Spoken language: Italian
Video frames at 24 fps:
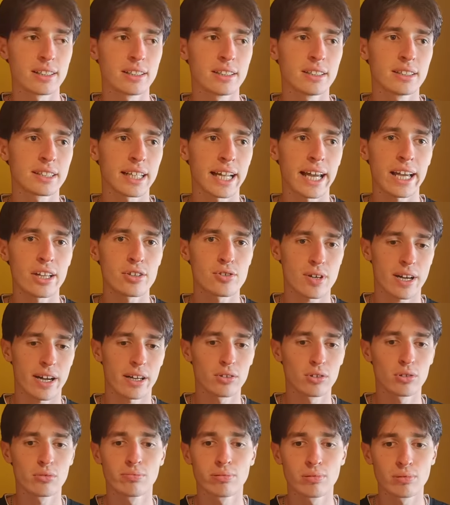in tre
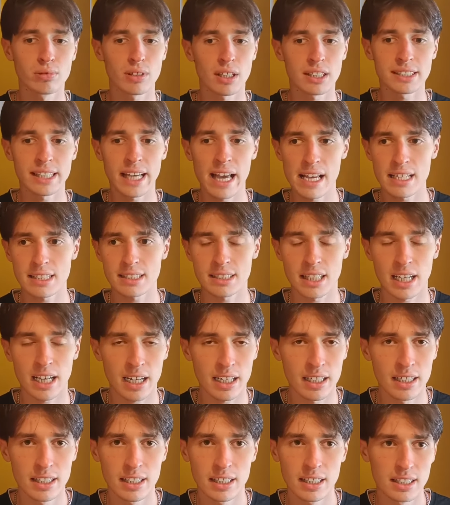giocando un punto a
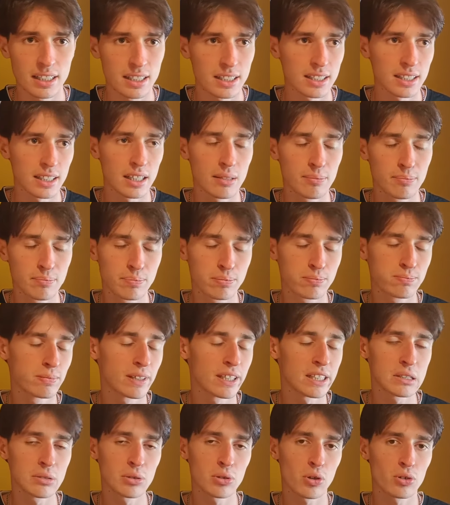testa il
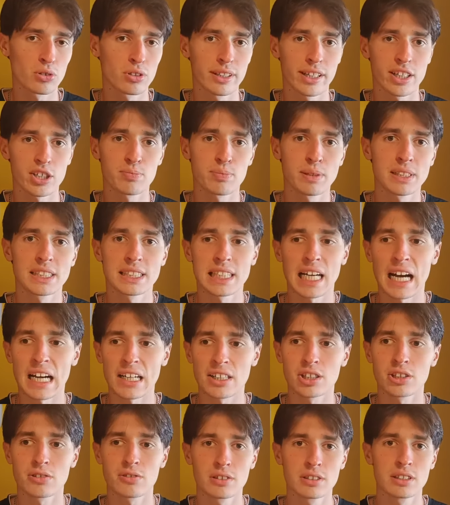Briton continua a
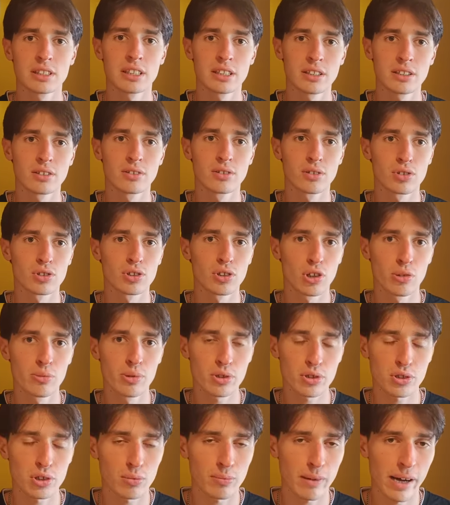spezzarsi, quindi non si
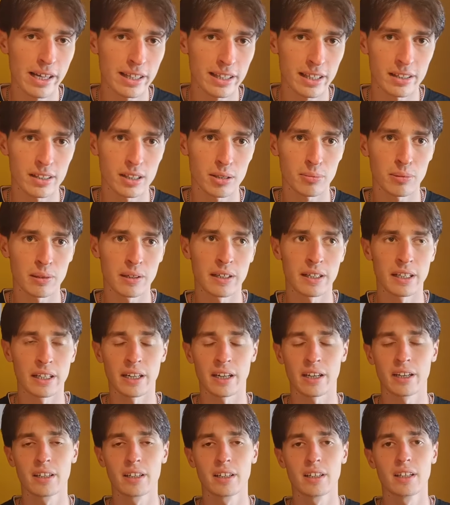colpiscono mai tante
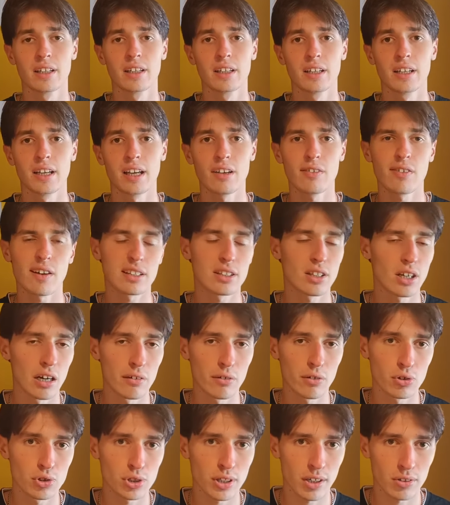palline. E infatti non
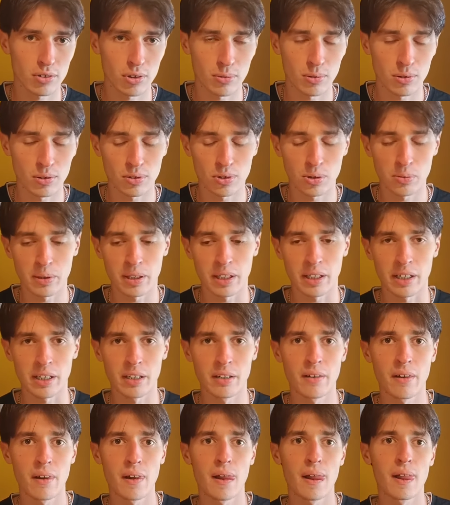avevo giocato molto
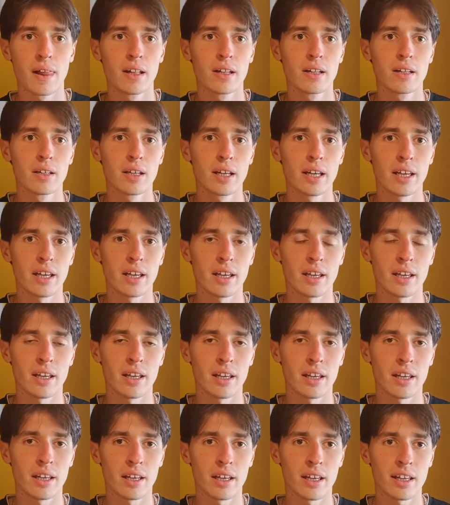bene.
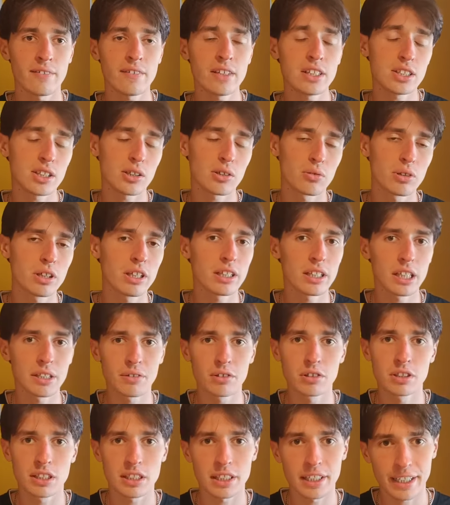E invece qui
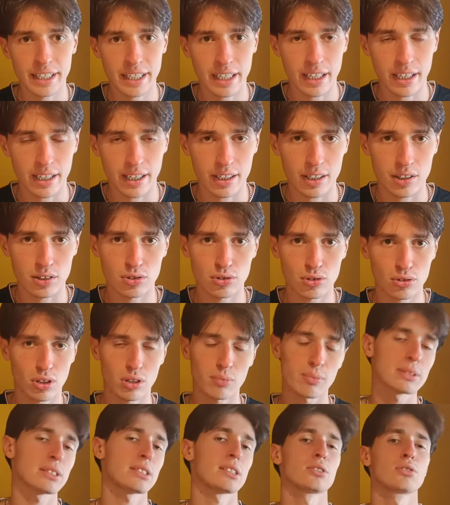devo dire che sono
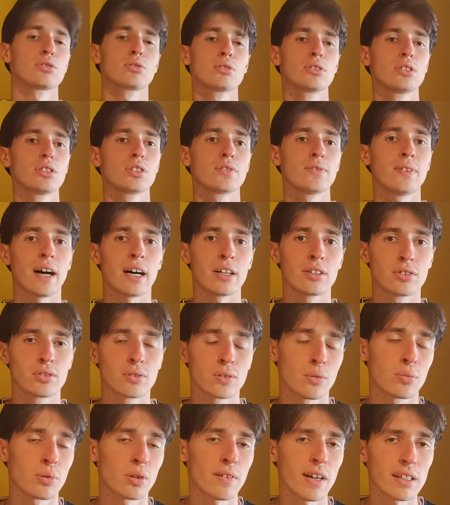abbastanza
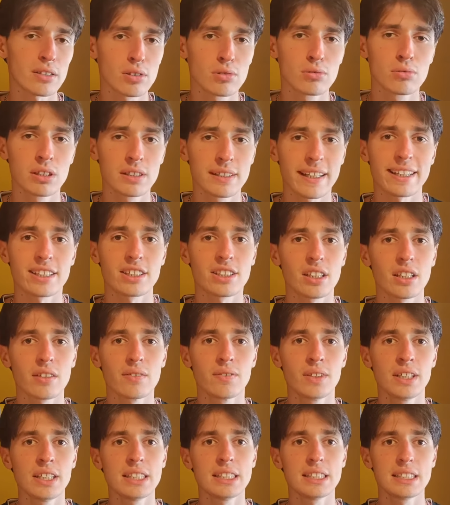soddisfatto. Ho provato 2-3
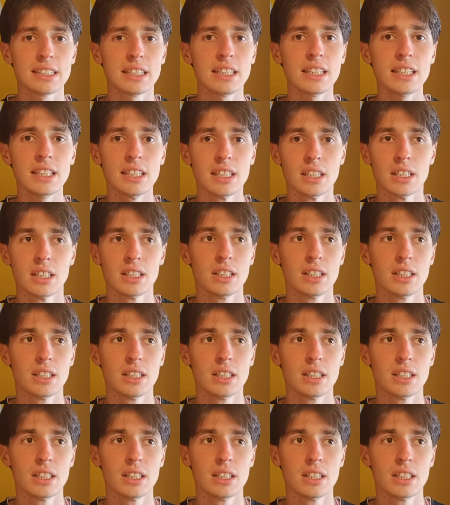servizi